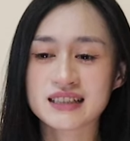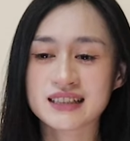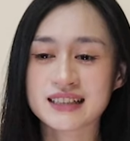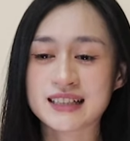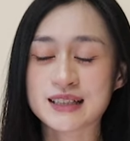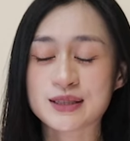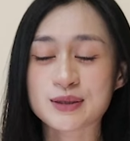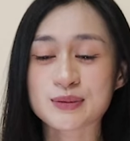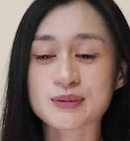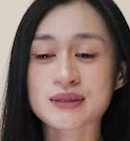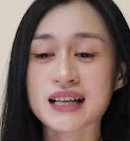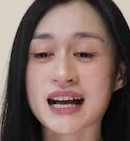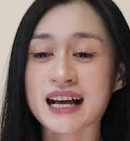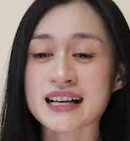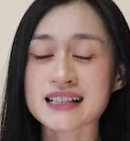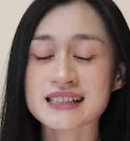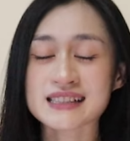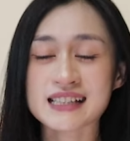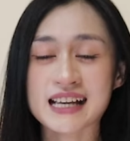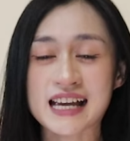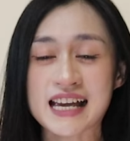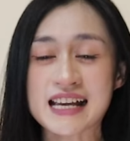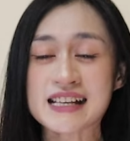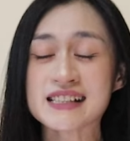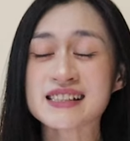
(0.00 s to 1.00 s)
thì chúng ta
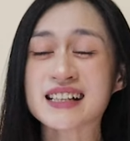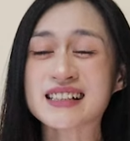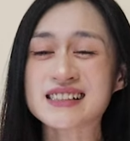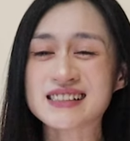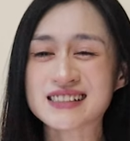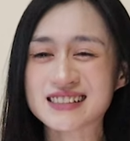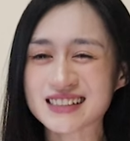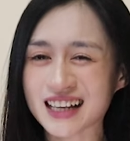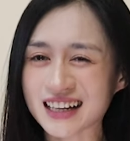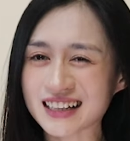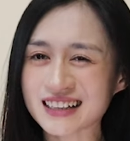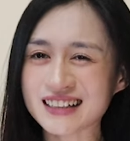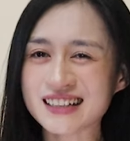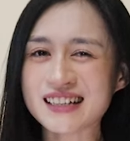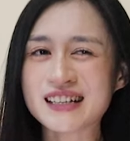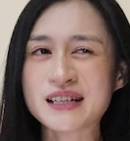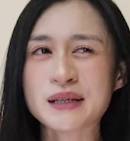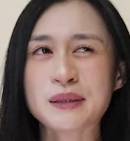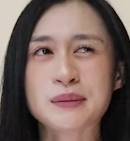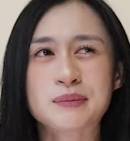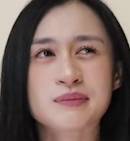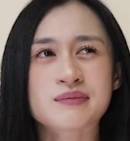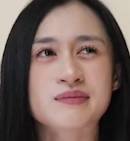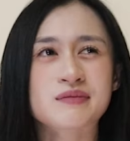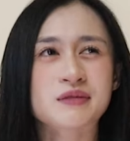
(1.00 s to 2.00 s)
sẽ dần dần
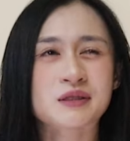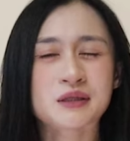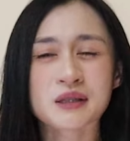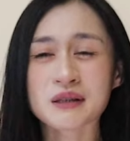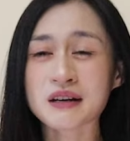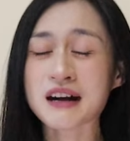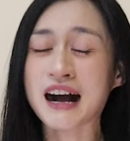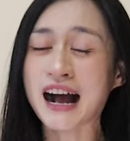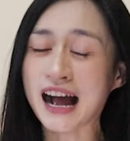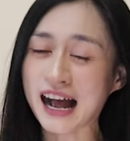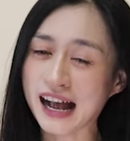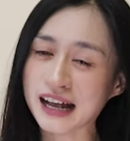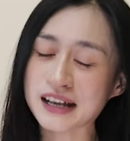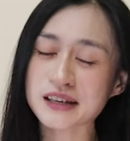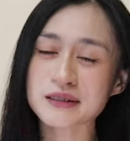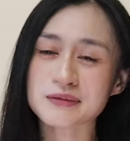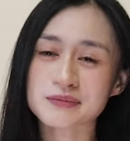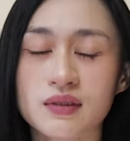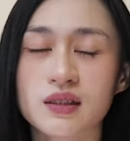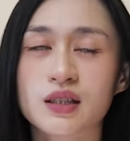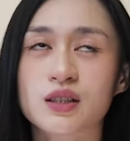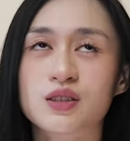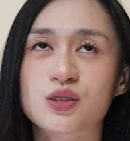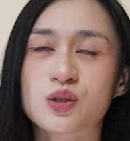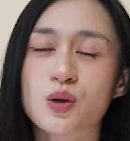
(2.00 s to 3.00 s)
sợ hãi
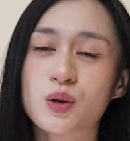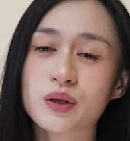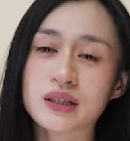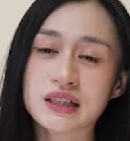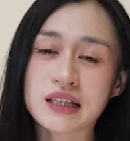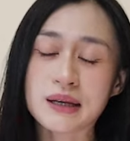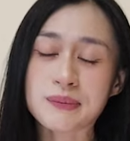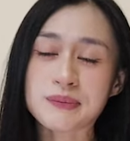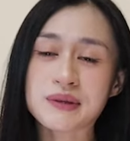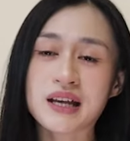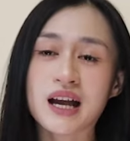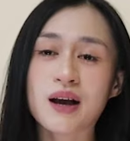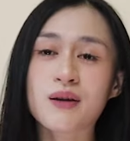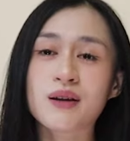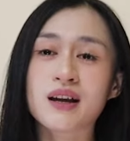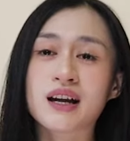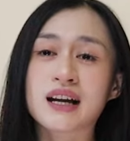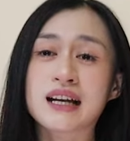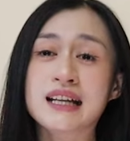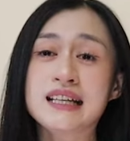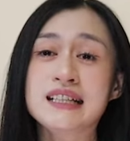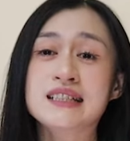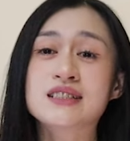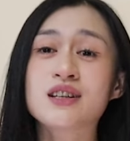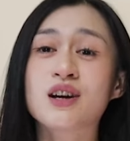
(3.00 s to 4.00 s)
rồi tiếp theo
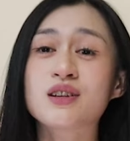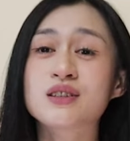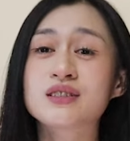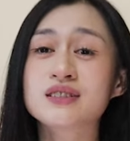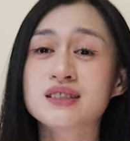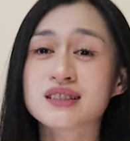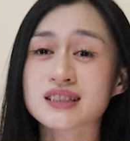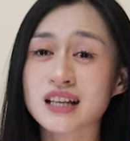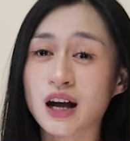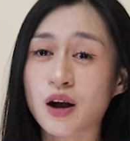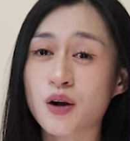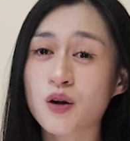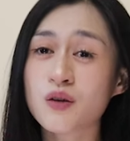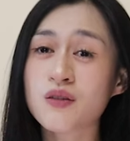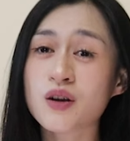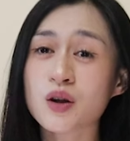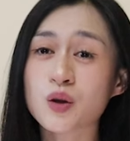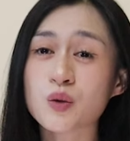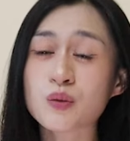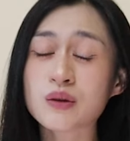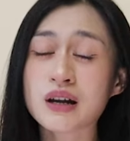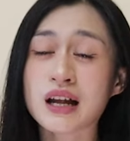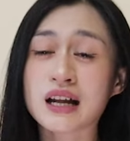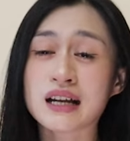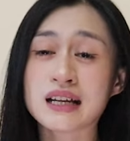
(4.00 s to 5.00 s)
là lý do thứ sáu và
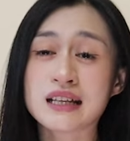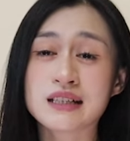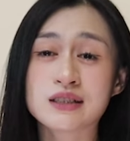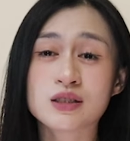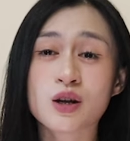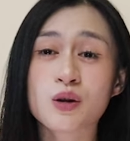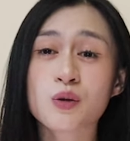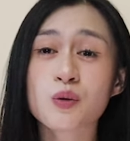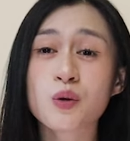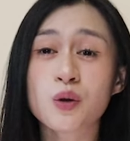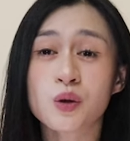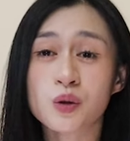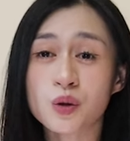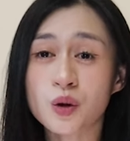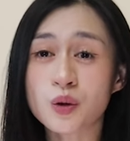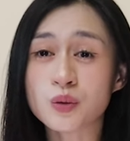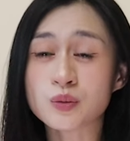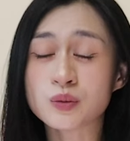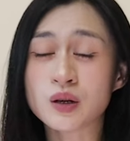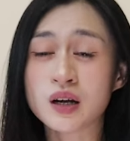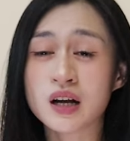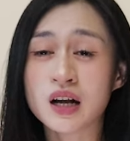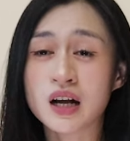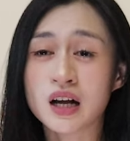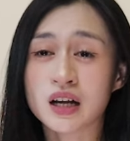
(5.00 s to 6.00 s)
cũng là lý do cuối
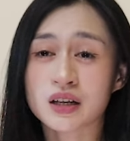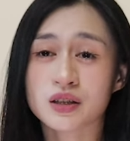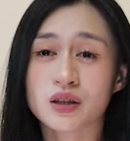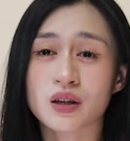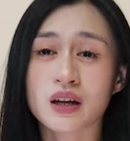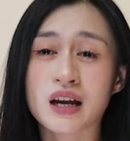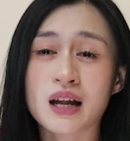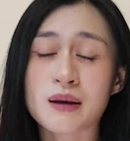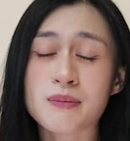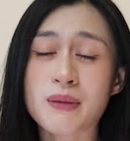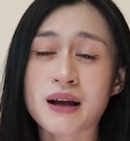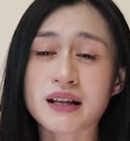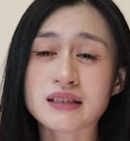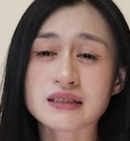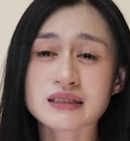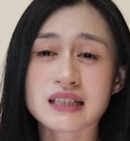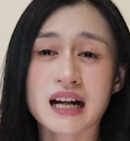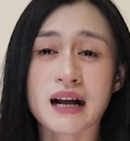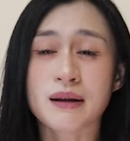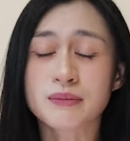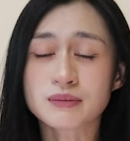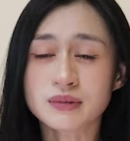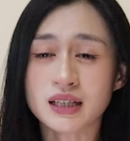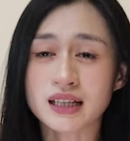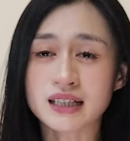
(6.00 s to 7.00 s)
cùng đó là bạn
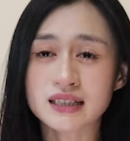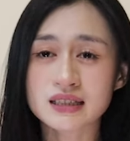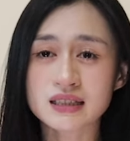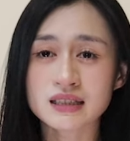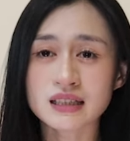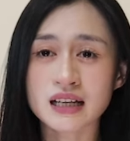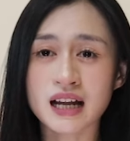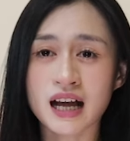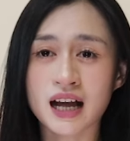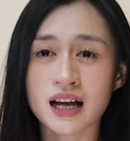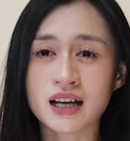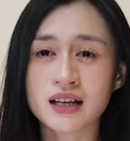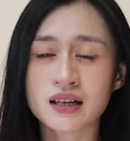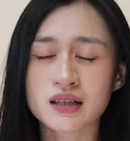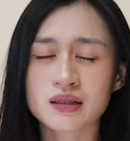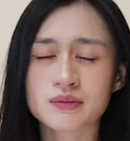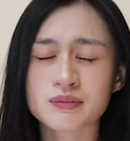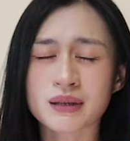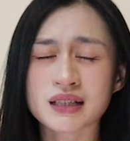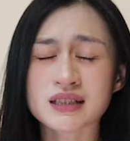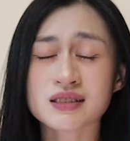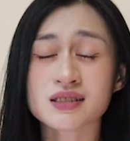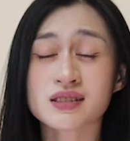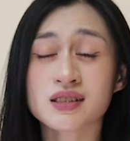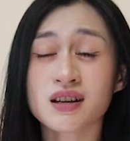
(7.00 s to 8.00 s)
cảm thấy rằng là
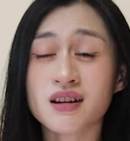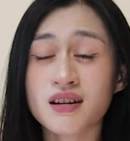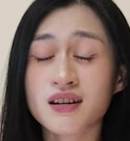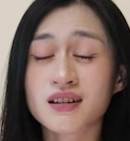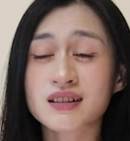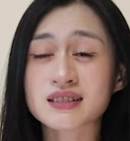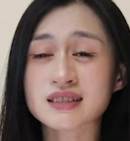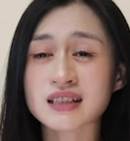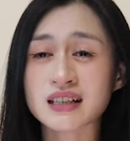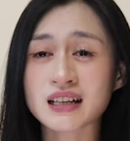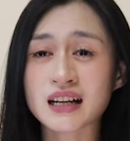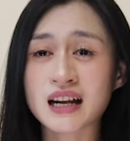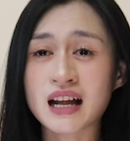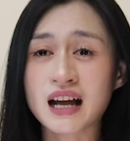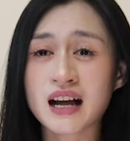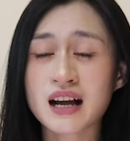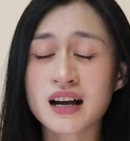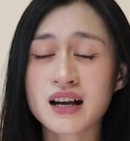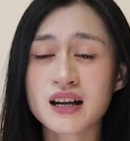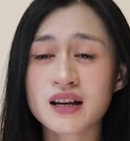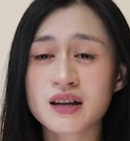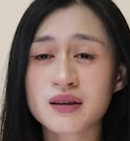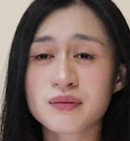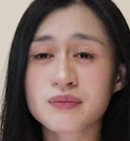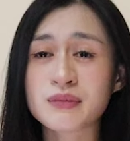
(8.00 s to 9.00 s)
bạn sợ rằng là
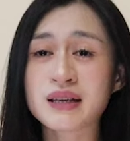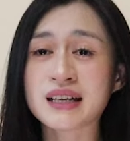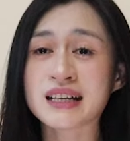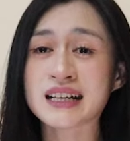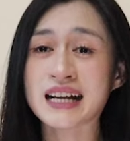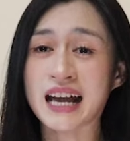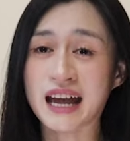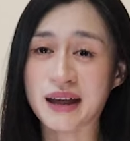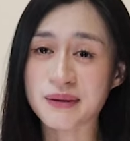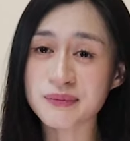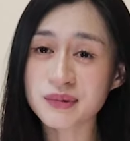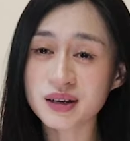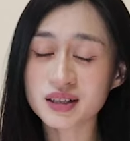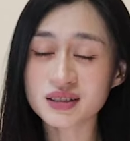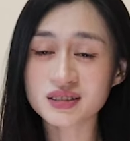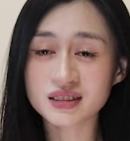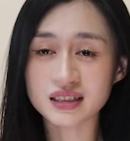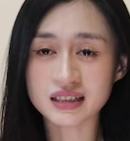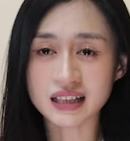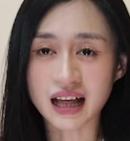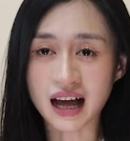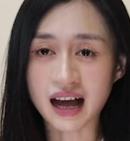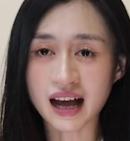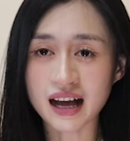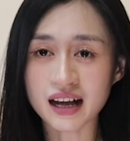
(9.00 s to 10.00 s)
mình kém hơn
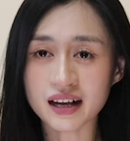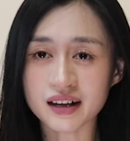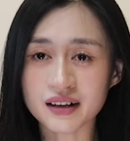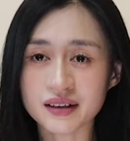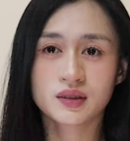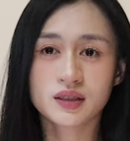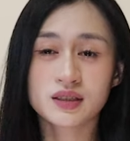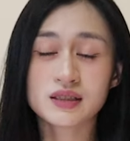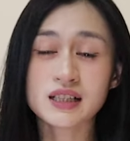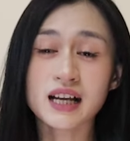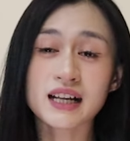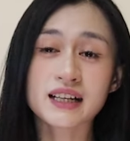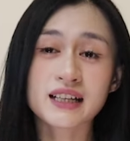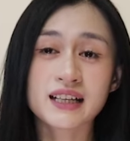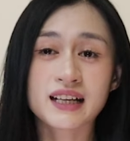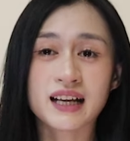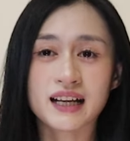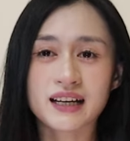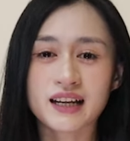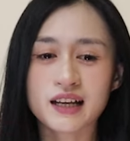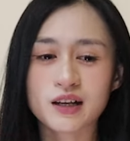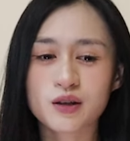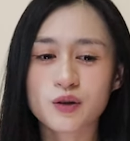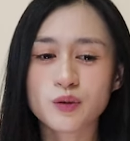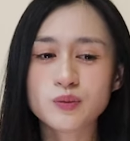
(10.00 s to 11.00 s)
người ta thực ra thì cái
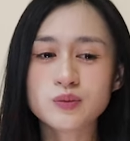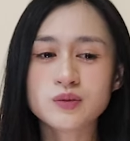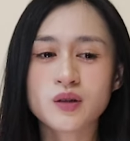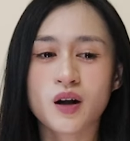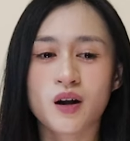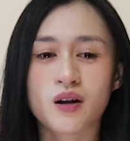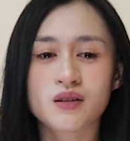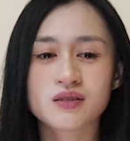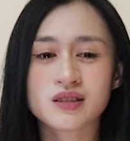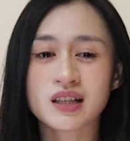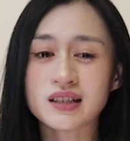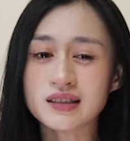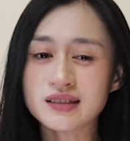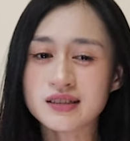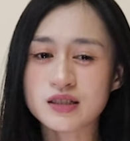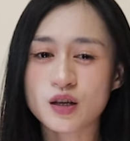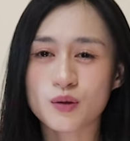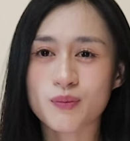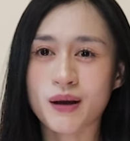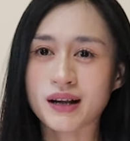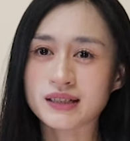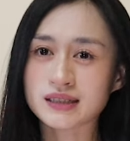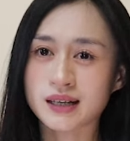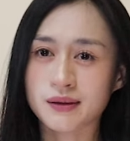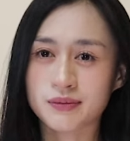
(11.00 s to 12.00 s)
này cũng có rất nhiều
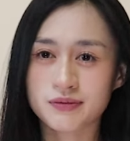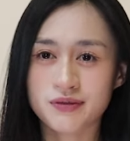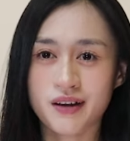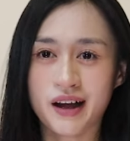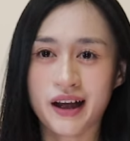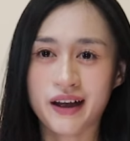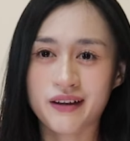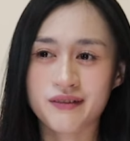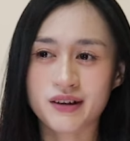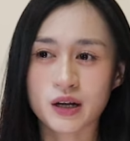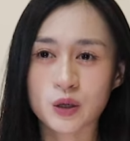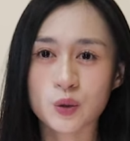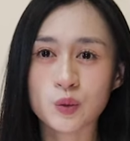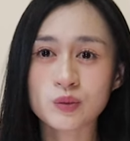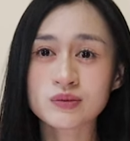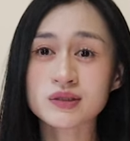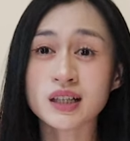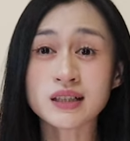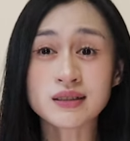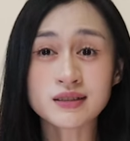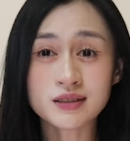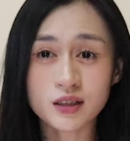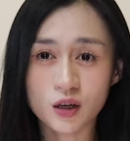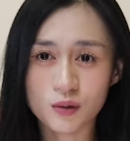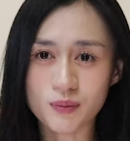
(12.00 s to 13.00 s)
bạn gặp phải và cũng
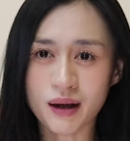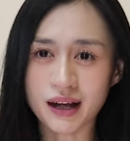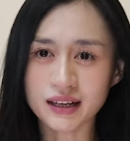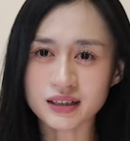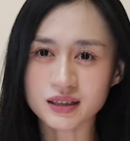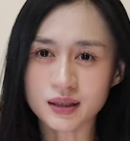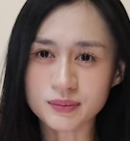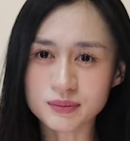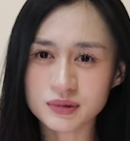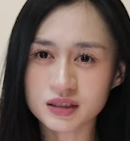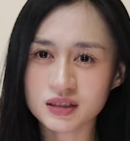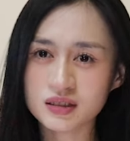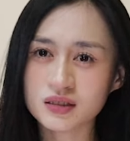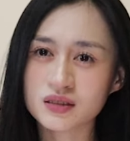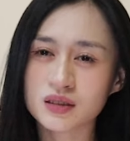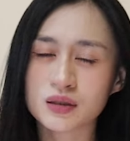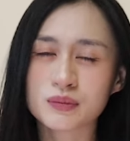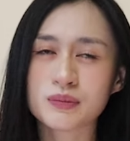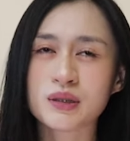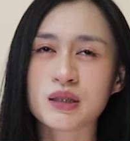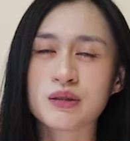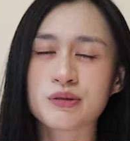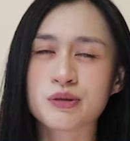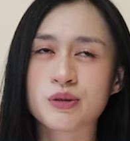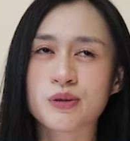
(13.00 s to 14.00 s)
rất nhiều bạn tâm sự với
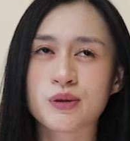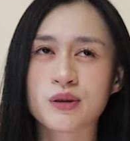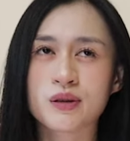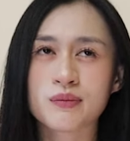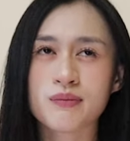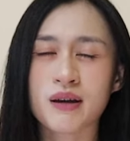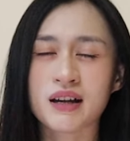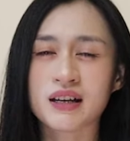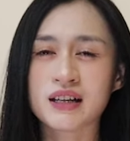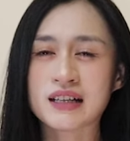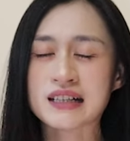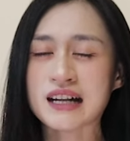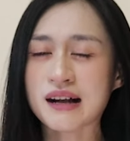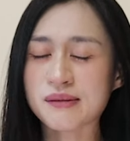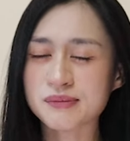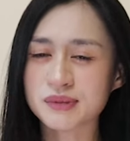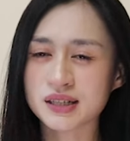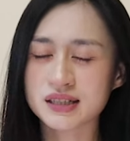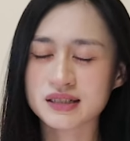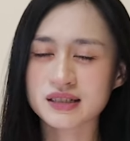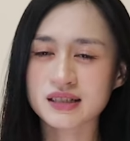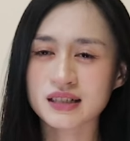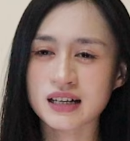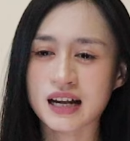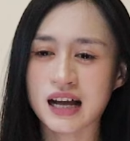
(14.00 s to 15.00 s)
mình rồi bạn ấy cảm
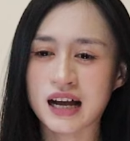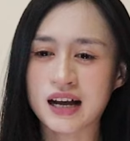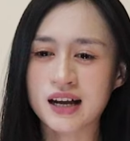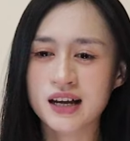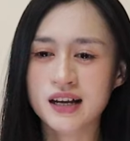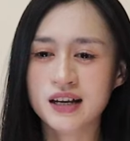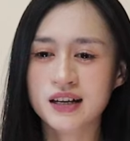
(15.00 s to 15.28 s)
thấy rằng là